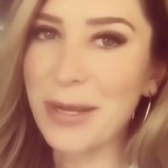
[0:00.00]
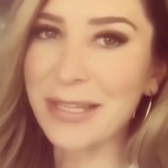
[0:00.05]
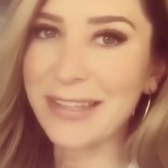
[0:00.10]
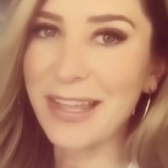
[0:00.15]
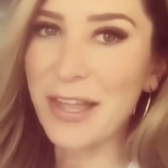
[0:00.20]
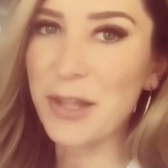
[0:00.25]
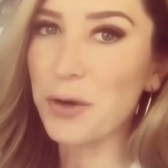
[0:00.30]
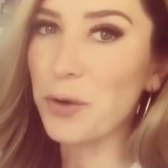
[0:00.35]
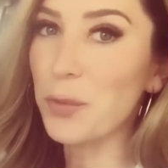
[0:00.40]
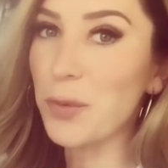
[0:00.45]
en
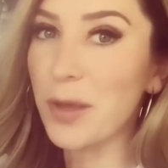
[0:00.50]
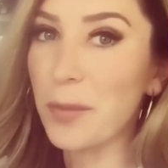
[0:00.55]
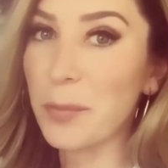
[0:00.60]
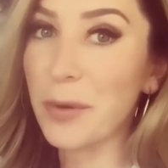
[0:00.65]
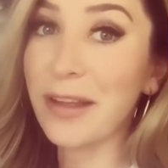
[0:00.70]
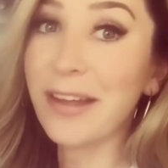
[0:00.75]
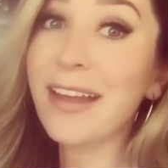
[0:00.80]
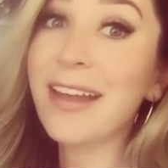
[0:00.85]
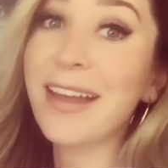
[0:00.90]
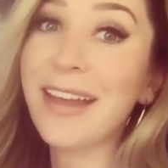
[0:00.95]
el
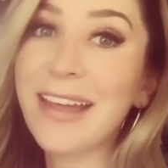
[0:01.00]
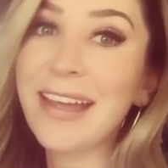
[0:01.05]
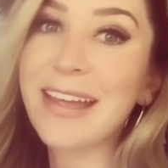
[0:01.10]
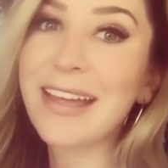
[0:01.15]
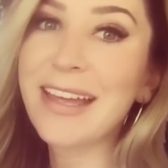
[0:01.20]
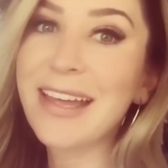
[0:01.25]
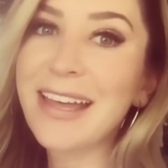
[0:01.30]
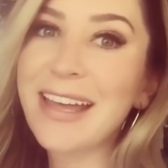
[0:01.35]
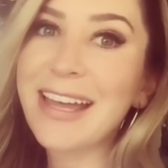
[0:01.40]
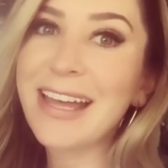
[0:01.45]
programa
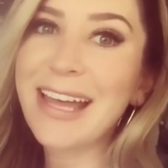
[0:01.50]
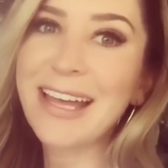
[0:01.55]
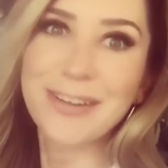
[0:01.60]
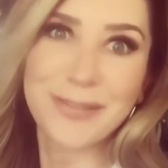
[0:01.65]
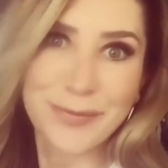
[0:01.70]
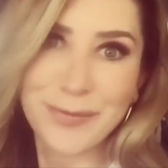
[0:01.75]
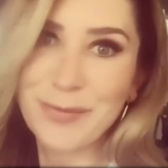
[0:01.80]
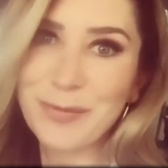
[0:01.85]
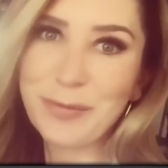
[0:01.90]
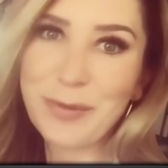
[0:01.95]
Despierta
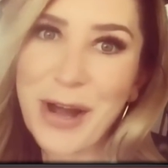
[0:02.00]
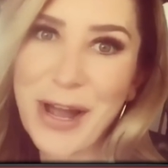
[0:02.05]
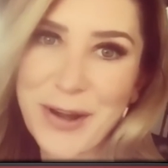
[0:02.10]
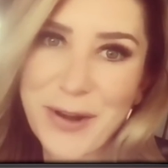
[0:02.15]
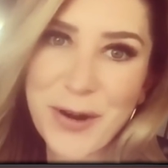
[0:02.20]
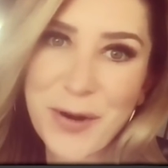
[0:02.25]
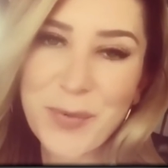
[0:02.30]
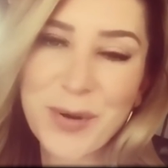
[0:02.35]
América.